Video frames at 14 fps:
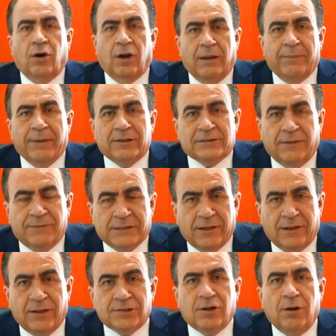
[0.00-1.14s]
Hola amigos
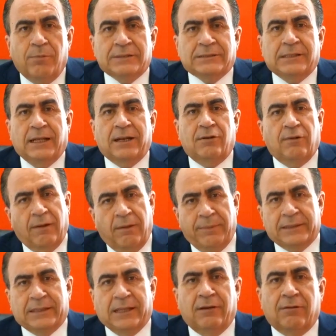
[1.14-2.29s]
aficionados, ¿cómo están?
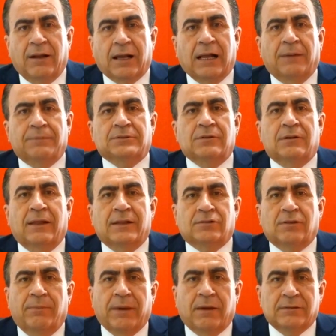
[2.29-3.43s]
Nuevamente una cápsula de
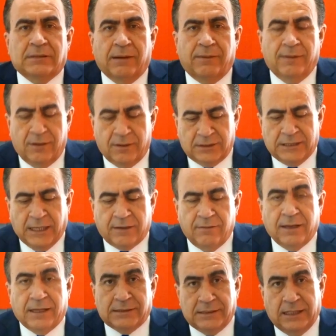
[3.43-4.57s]
su amigo y servidor Checo
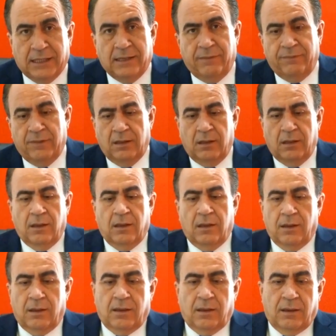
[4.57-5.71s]
García.
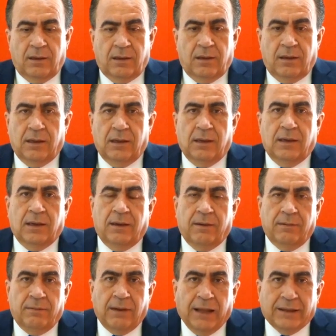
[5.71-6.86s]

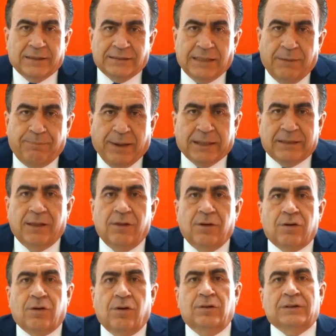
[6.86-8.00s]
Eh, antes del
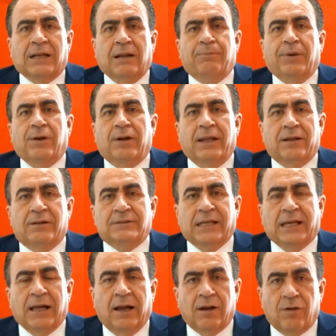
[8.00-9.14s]
partido contra Pioneros
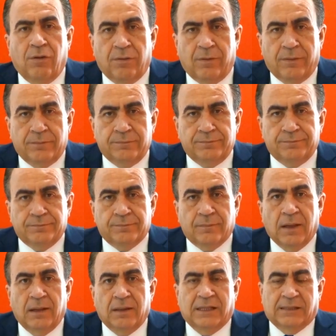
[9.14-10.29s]
de Cancún,
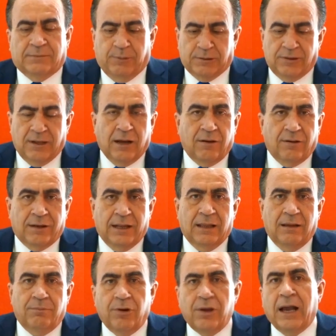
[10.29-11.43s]
después de una
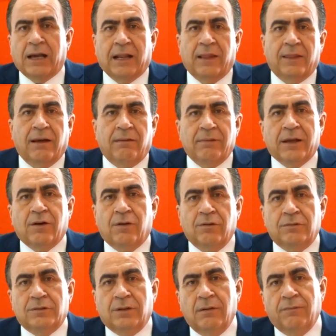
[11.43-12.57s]
jornada muy agradable con
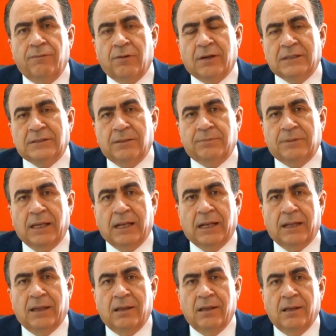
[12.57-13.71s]
un triunfo que se
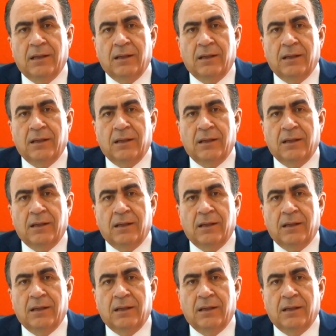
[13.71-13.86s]
obtiene